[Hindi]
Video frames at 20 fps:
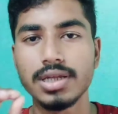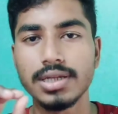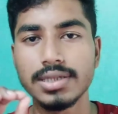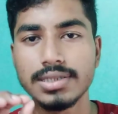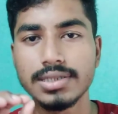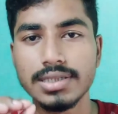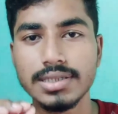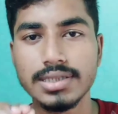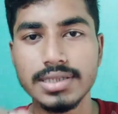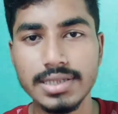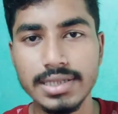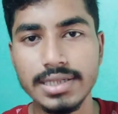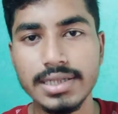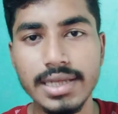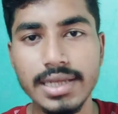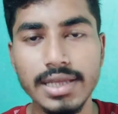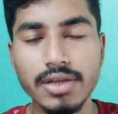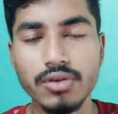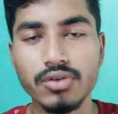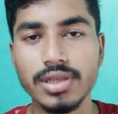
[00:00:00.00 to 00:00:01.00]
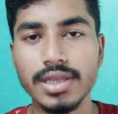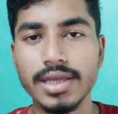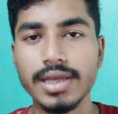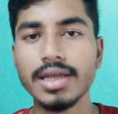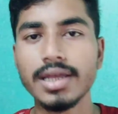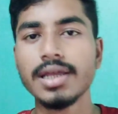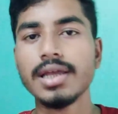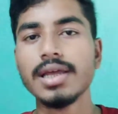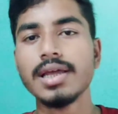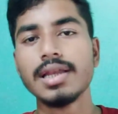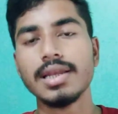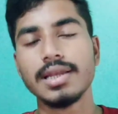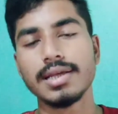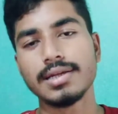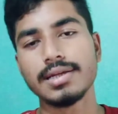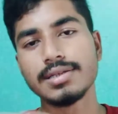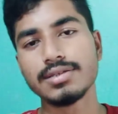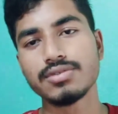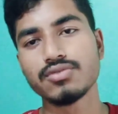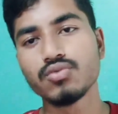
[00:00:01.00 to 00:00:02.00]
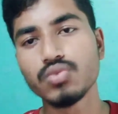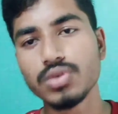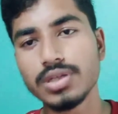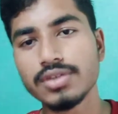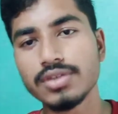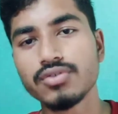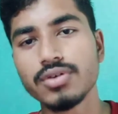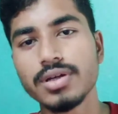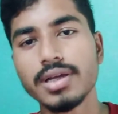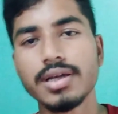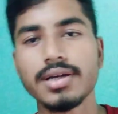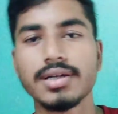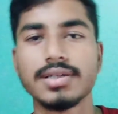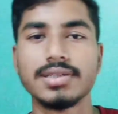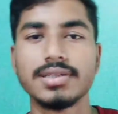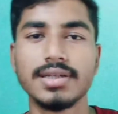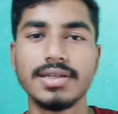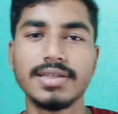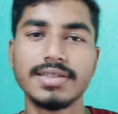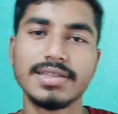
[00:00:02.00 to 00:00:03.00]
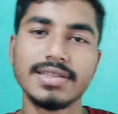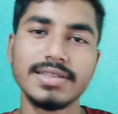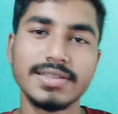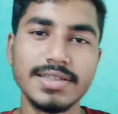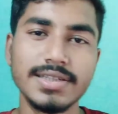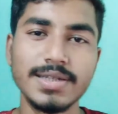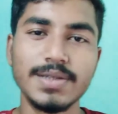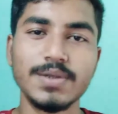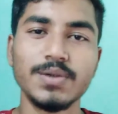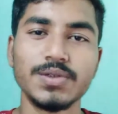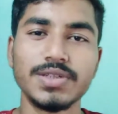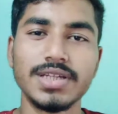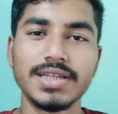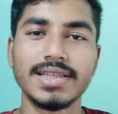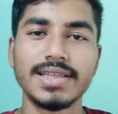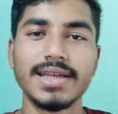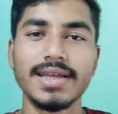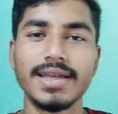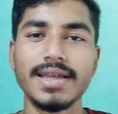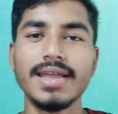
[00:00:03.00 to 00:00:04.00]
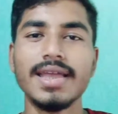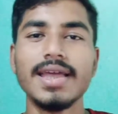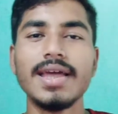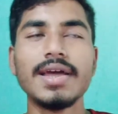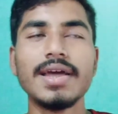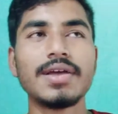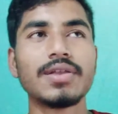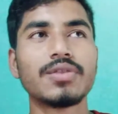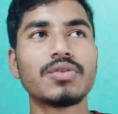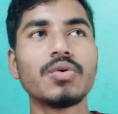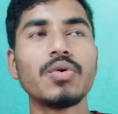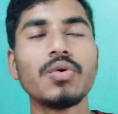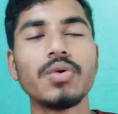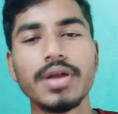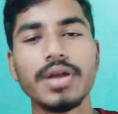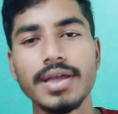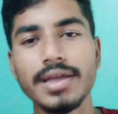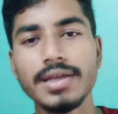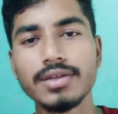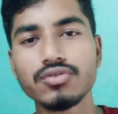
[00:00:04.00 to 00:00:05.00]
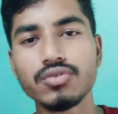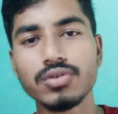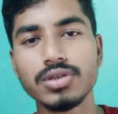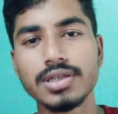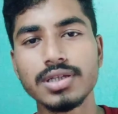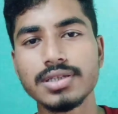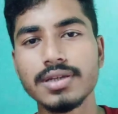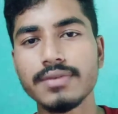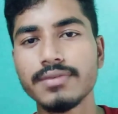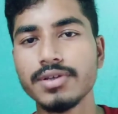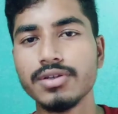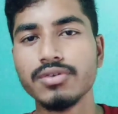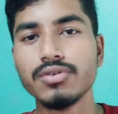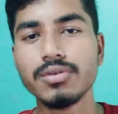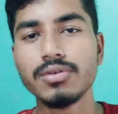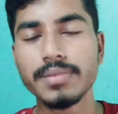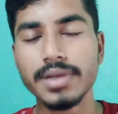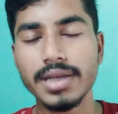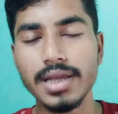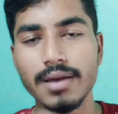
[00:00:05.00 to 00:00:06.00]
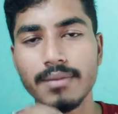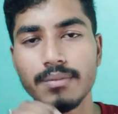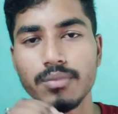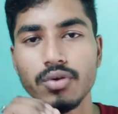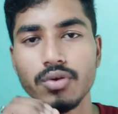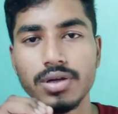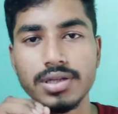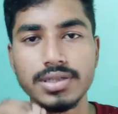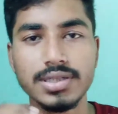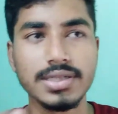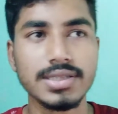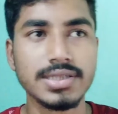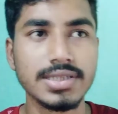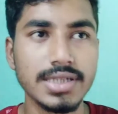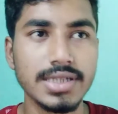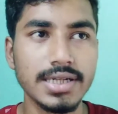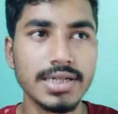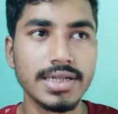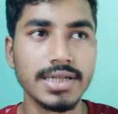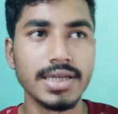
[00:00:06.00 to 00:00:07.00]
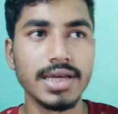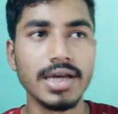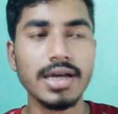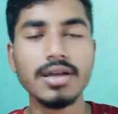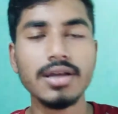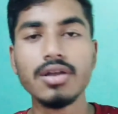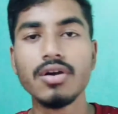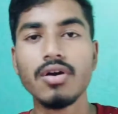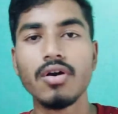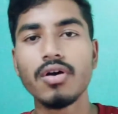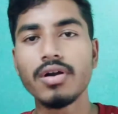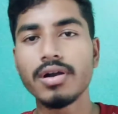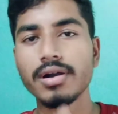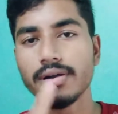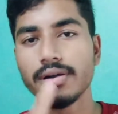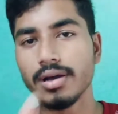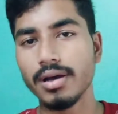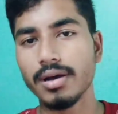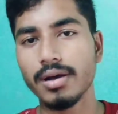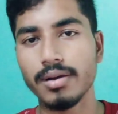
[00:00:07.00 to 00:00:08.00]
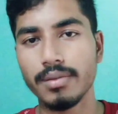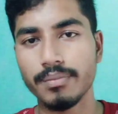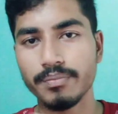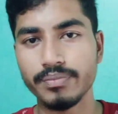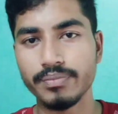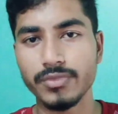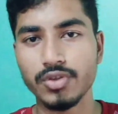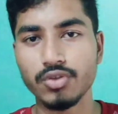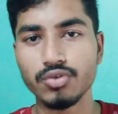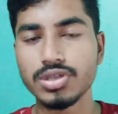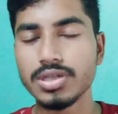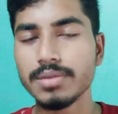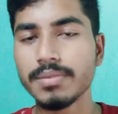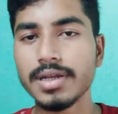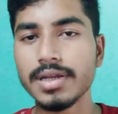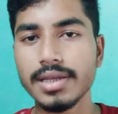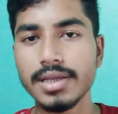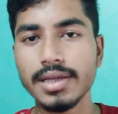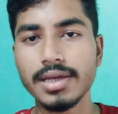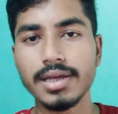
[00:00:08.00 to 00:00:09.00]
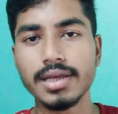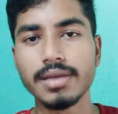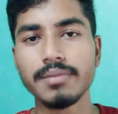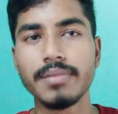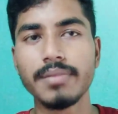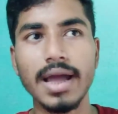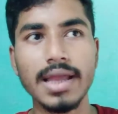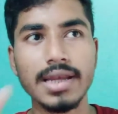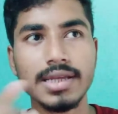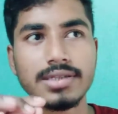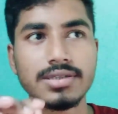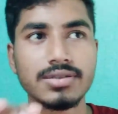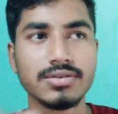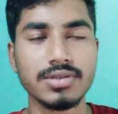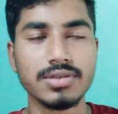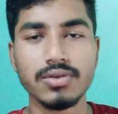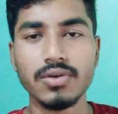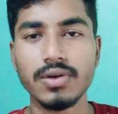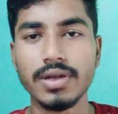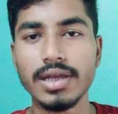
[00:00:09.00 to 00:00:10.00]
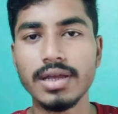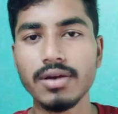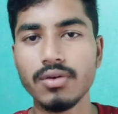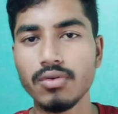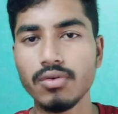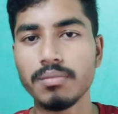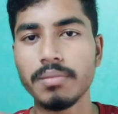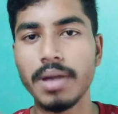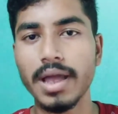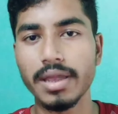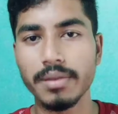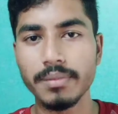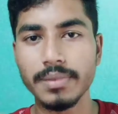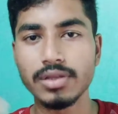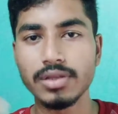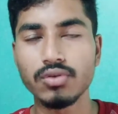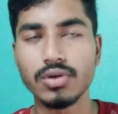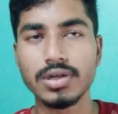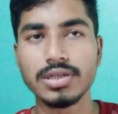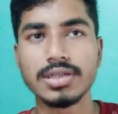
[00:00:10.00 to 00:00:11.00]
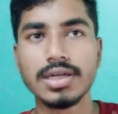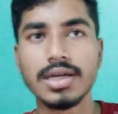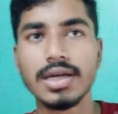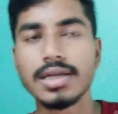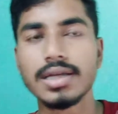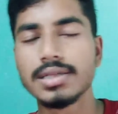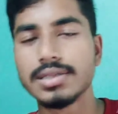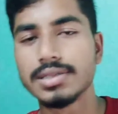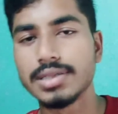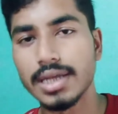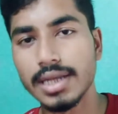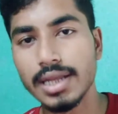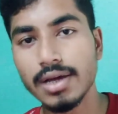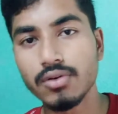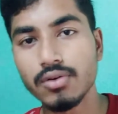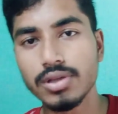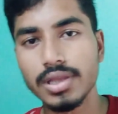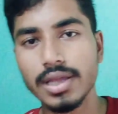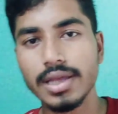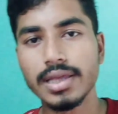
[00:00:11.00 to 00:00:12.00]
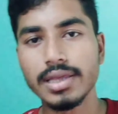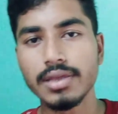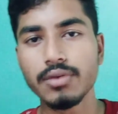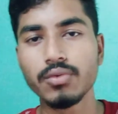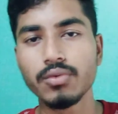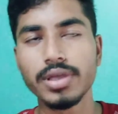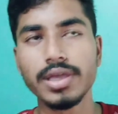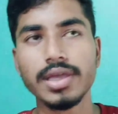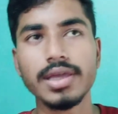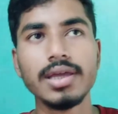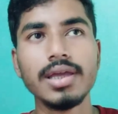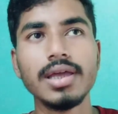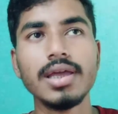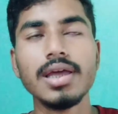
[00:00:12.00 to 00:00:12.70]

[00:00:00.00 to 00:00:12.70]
जल्दी से स्किड नहीं होते हैं लेकिन स्कूटी जो है जल्दी से स्किड हो जाते हैं तो यही छोटा सा वीडियो मैंने आप लोगों के साथ शेयर किया और दूसरी बात यह है कि माइलेज जो है वो बाइक में थोड़ा सा ज़्यादा होता है क्योंकि